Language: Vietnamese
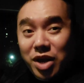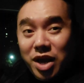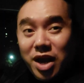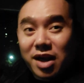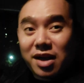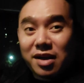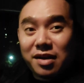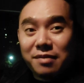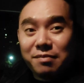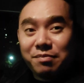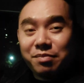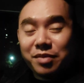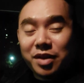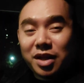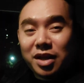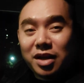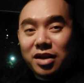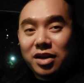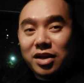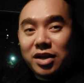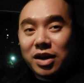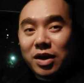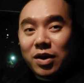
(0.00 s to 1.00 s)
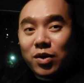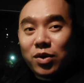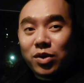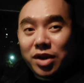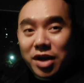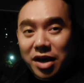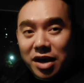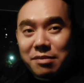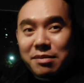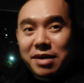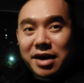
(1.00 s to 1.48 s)
vui nhé chào
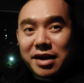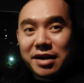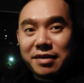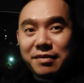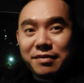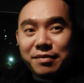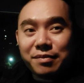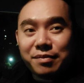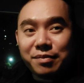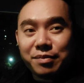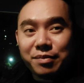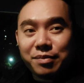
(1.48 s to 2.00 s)
tất cả các bạn